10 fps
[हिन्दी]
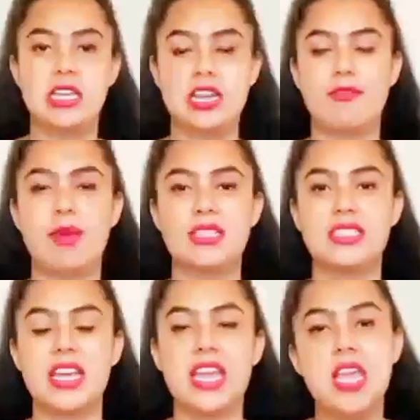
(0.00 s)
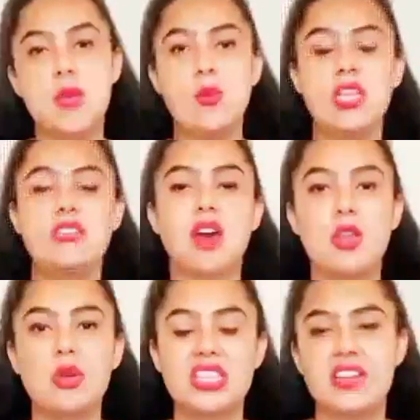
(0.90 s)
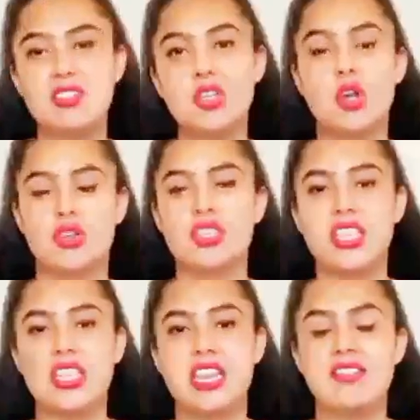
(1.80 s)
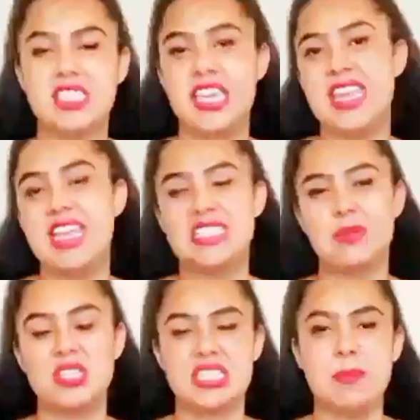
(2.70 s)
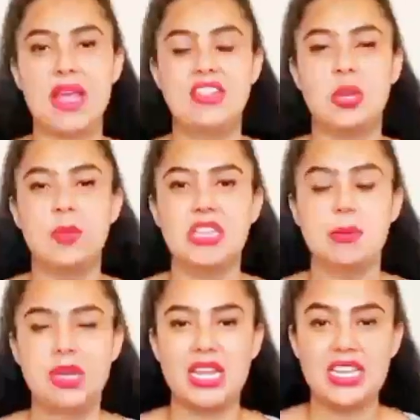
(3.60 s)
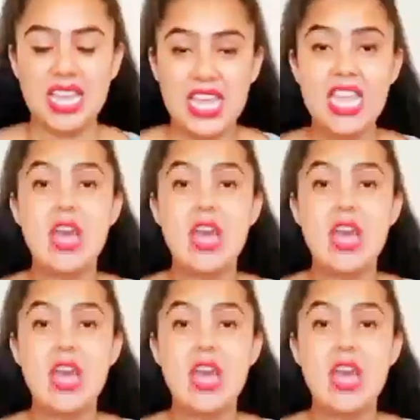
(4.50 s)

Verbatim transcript: रिक्वेस्ट है पुलिस वालों की तरफ से डॉक्टर्स की तरफ से ये सब चीज़ें पैंतरा मत अपनाइए